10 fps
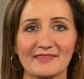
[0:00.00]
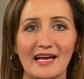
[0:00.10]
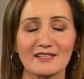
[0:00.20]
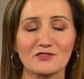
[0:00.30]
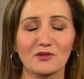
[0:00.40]

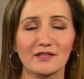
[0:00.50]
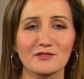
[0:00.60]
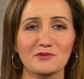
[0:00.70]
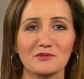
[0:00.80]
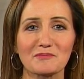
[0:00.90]
Ja, ist doch
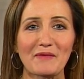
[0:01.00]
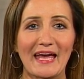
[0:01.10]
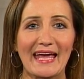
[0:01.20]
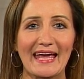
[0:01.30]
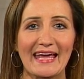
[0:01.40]
ganz süß.
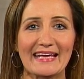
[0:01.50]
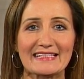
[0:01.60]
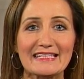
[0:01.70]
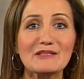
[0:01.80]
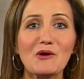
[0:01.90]

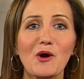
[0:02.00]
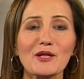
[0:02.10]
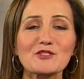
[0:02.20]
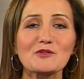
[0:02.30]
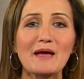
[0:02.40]
Sie
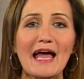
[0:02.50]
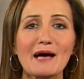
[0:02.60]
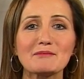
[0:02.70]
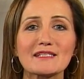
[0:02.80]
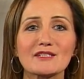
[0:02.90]
gehören zum
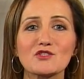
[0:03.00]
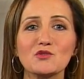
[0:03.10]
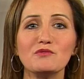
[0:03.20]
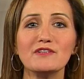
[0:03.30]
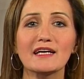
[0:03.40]
Herbst
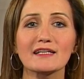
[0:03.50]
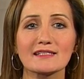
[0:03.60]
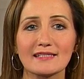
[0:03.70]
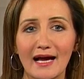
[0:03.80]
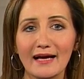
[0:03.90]
dazu wie
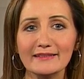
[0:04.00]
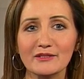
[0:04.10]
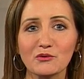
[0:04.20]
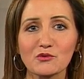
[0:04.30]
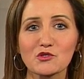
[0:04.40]

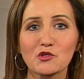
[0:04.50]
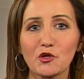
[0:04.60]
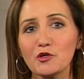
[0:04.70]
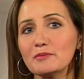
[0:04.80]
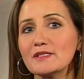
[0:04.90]
Kastanien und
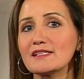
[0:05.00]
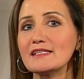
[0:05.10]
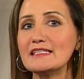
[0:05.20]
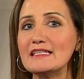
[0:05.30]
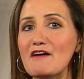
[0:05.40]

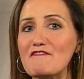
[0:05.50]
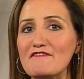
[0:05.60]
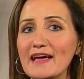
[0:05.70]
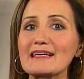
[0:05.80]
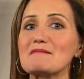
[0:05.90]
Kürbisse, die
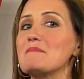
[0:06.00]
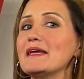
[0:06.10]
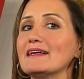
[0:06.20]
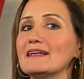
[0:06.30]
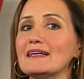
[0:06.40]

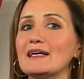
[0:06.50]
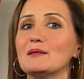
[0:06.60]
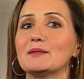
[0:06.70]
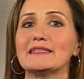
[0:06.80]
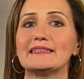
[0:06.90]
Wegmänner.
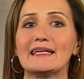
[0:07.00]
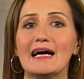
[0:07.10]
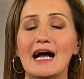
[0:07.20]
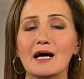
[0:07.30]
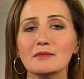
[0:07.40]
Aber
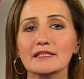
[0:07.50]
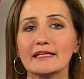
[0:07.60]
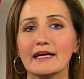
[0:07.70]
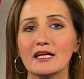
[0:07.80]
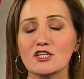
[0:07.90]
der arme
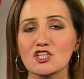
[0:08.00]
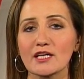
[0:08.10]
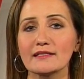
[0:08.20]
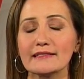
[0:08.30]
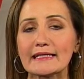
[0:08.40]
Kerl
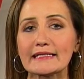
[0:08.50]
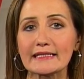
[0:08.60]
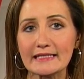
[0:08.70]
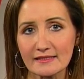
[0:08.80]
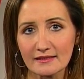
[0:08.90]
steckt in der
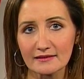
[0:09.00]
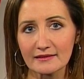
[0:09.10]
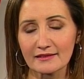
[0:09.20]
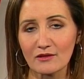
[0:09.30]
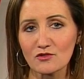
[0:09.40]

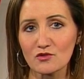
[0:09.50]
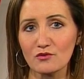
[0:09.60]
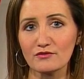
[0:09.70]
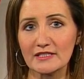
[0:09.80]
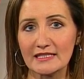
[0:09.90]
Krise,
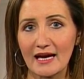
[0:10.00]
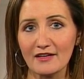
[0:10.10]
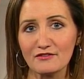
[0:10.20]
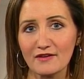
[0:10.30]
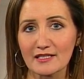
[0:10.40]
genauso wie die
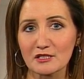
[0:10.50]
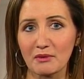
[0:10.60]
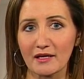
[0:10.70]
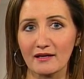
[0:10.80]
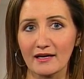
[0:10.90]

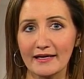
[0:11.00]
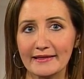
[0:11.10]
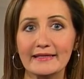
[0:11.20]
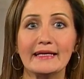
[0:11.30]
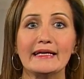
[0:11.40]

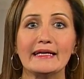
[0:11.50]
Handwerksbäckereien,